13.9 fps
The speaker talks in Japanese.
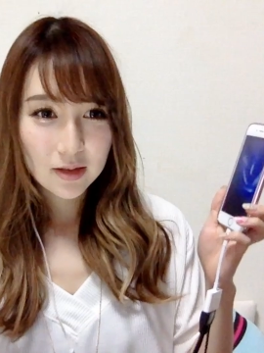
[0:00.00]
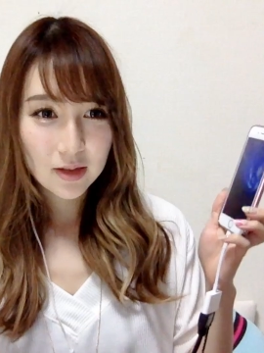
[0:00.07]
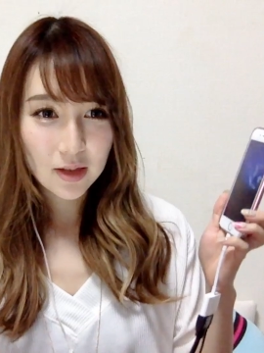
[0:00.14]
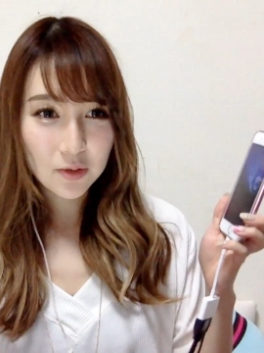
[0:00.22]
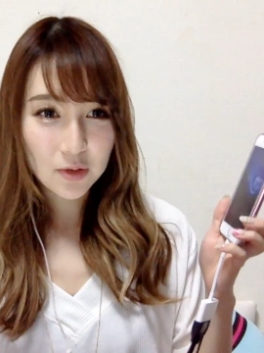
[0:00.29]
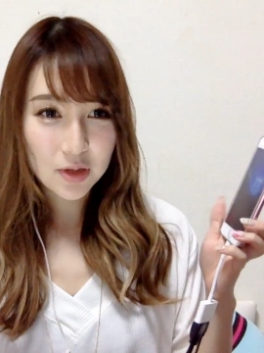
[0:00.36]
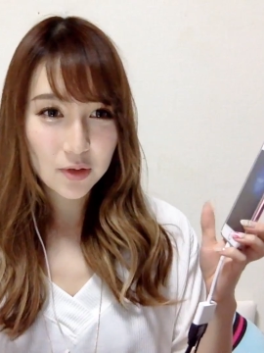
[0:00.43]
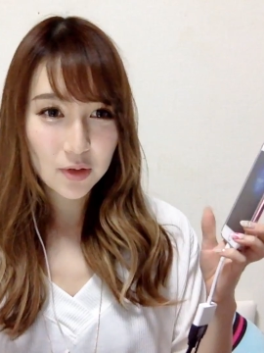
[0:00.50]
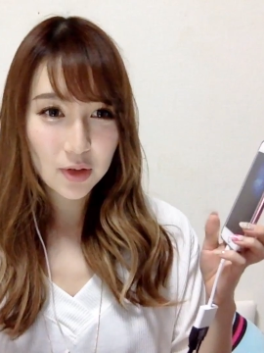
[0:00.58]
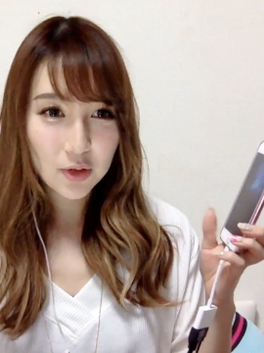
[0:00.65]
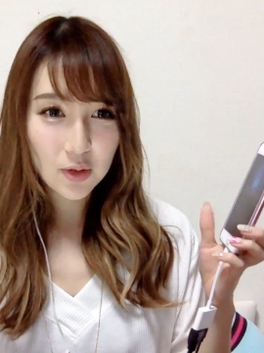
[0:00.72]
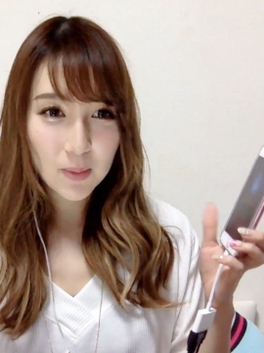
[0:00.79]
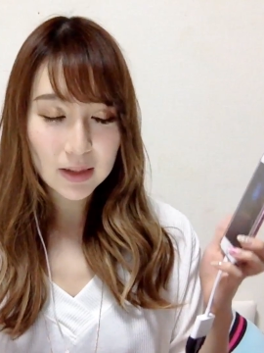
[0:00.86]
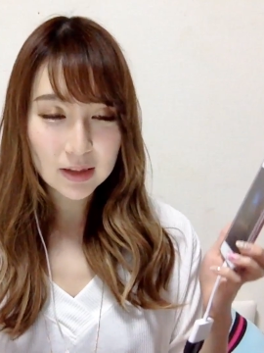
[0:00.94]
結構白
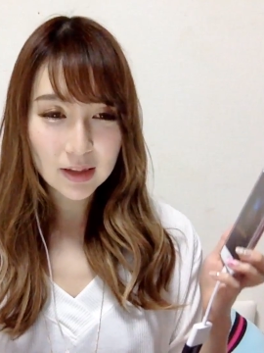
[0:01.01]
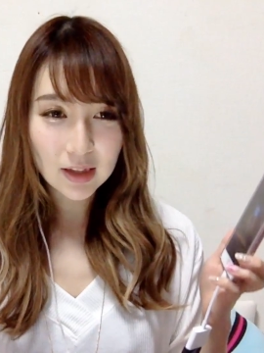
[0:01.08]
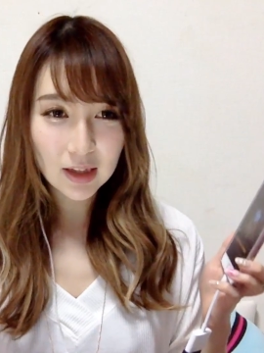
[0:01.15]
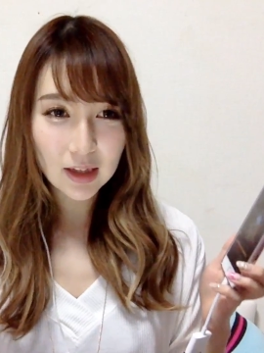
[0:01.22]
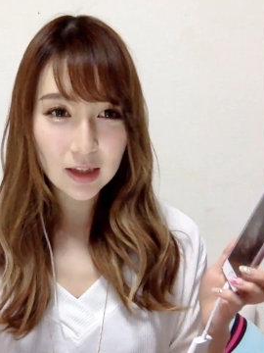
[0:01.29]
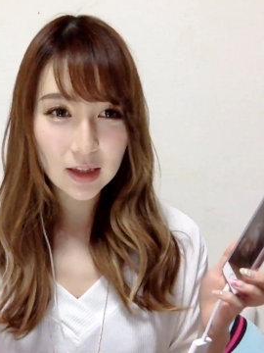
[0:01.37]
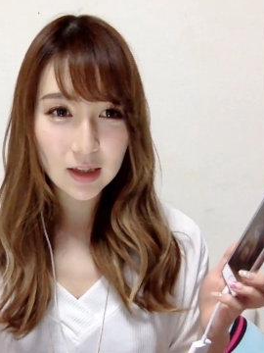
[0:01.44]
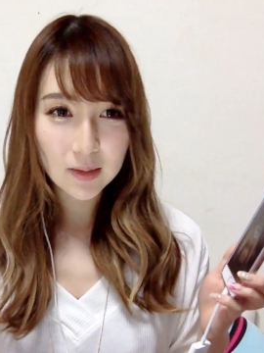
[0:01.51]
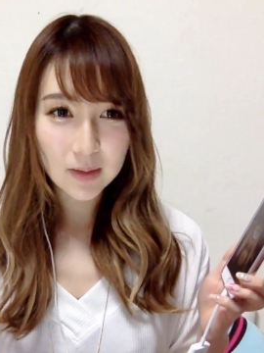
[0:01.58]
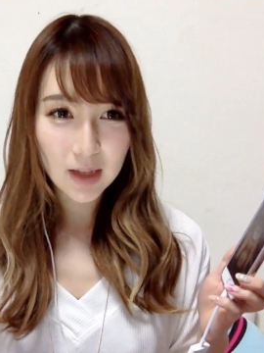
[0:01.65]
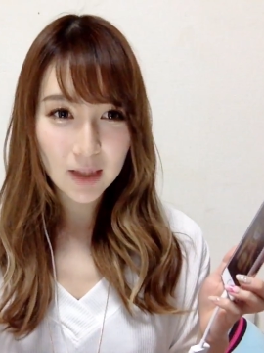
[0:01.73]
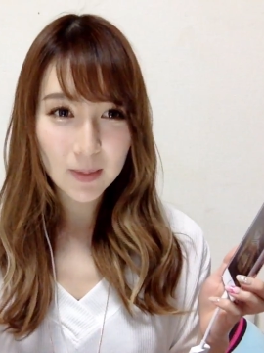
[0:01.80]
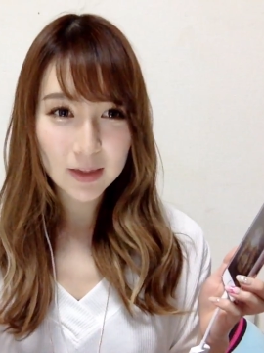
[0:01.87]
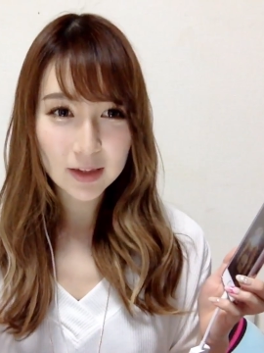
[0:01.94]
猫はまったり、
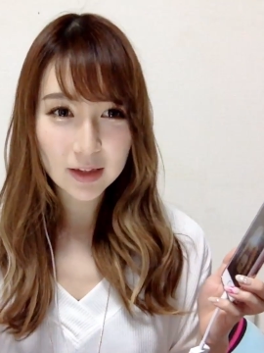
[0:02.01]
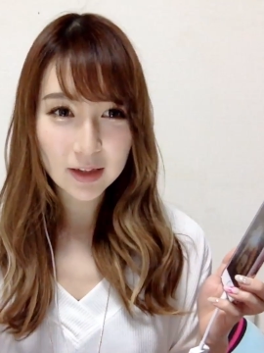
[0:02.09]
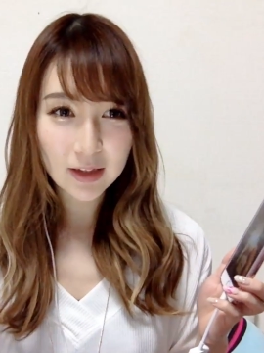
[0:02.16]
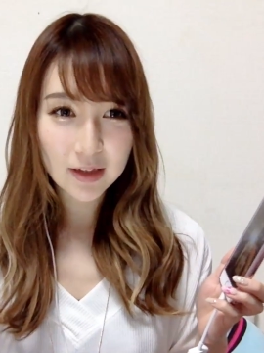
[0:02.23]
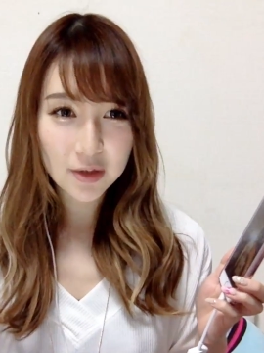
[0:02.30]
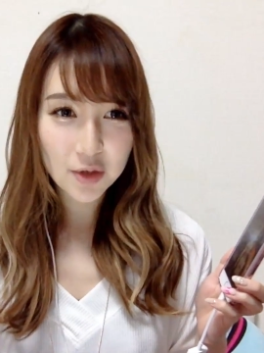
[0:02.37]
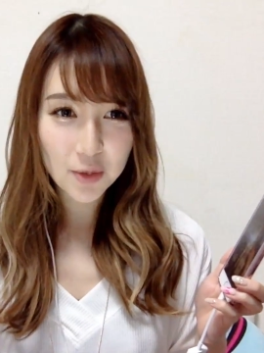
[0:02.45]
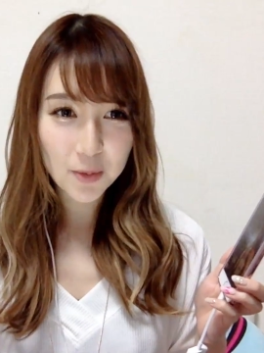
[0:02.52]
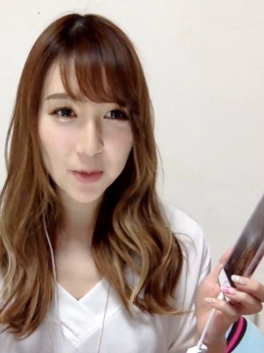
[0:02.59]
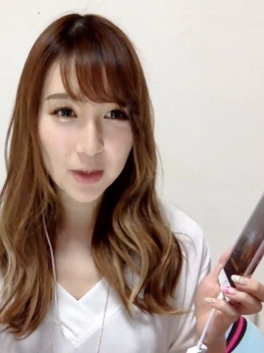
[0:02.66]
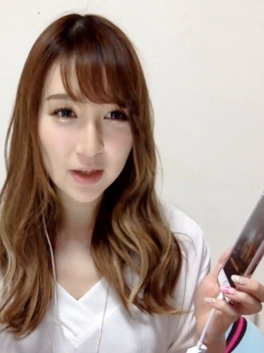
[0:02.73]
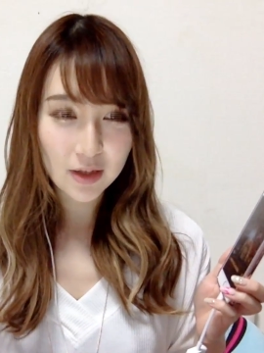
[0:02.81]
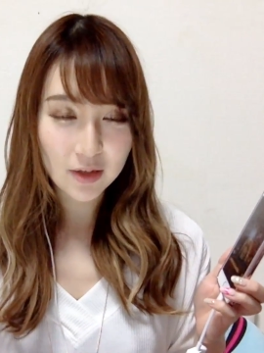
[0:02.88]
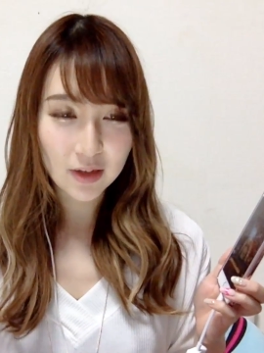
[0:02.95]
ね、まったり
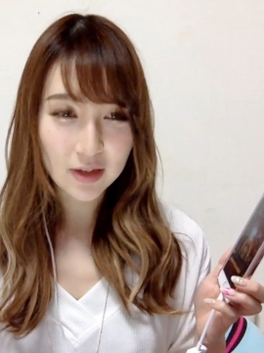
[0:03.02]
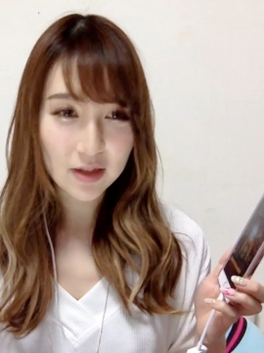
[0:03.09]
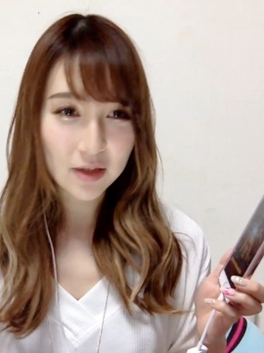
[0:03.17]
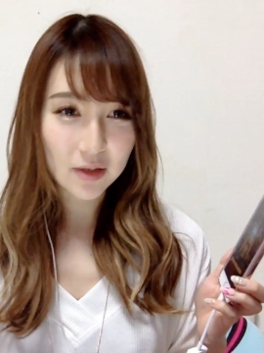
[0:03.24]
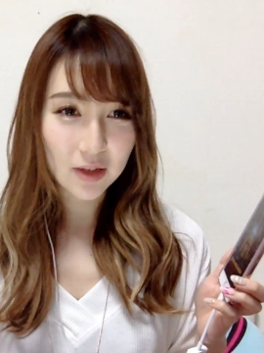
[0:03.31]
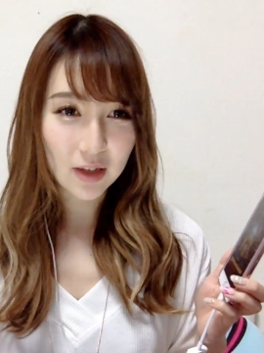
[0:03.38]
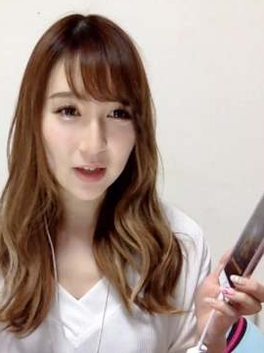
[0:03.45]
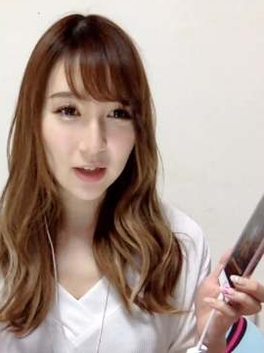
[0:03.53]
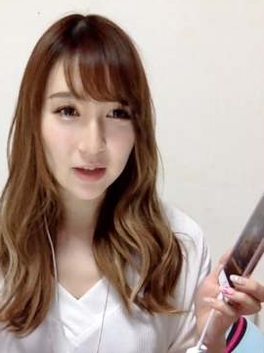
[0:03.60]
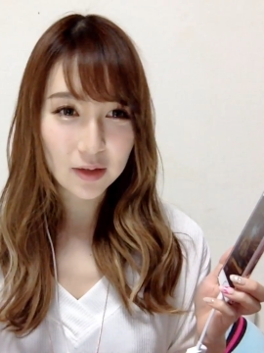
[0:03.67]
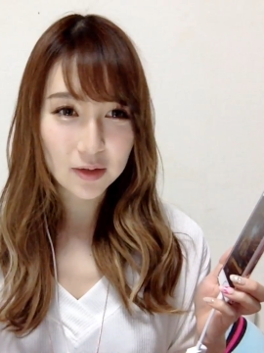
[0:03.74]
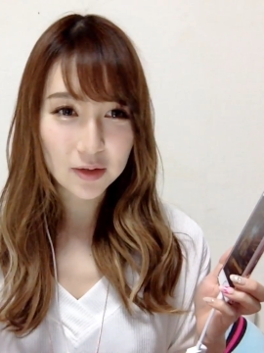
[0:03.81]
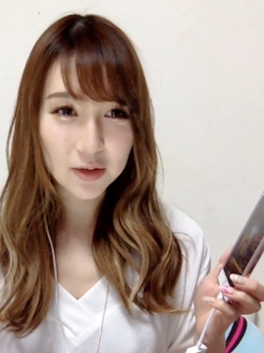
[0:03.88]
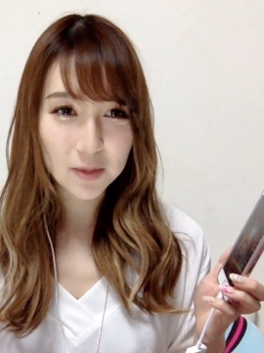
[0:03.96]
エンジョイプレイしてる感じなので、
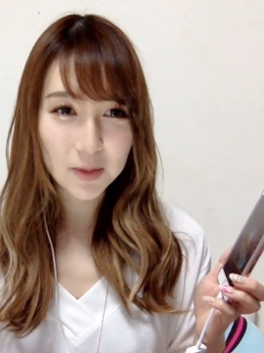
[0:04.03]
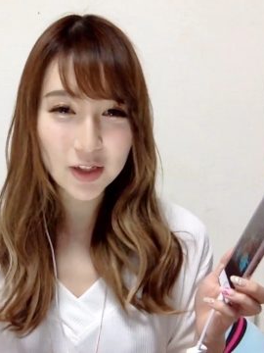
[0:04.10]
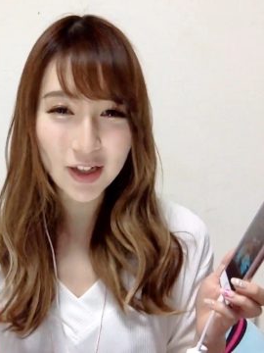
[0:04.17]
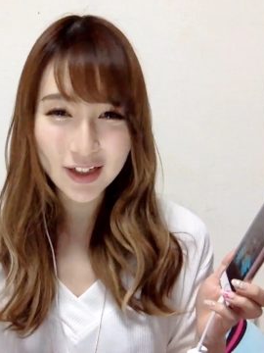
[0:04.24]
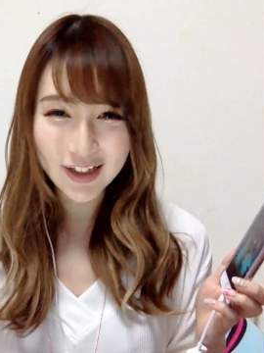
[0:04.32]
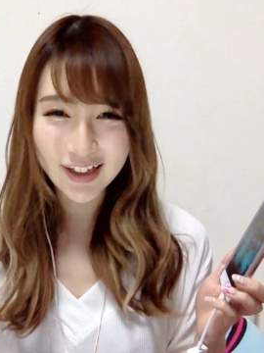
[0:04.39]
進み具合